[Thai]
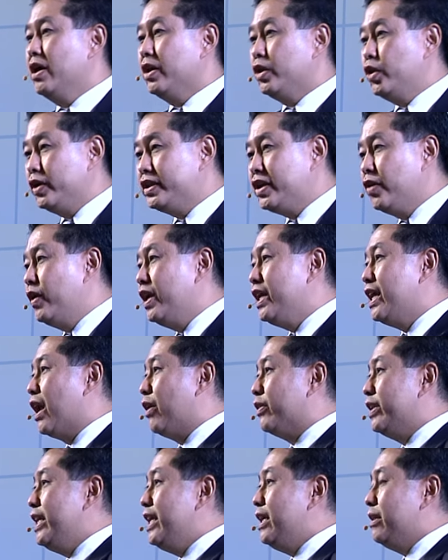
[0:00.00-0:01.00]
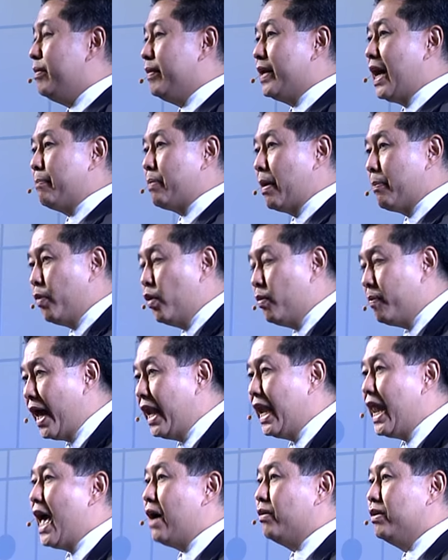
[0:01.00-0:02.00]
โดยเทคโนโลยีเหล่านี้ในการปรับปรุงพัน
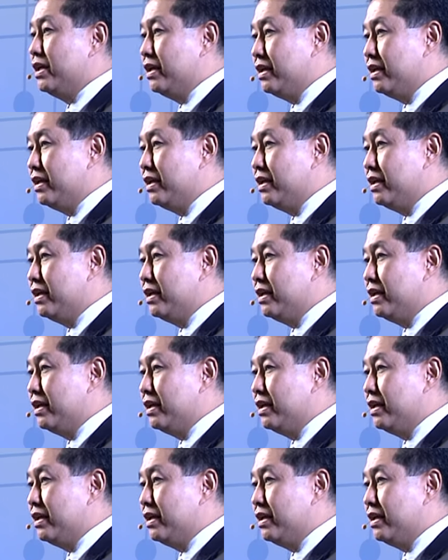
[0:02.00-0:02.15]
ธุ์แล้ว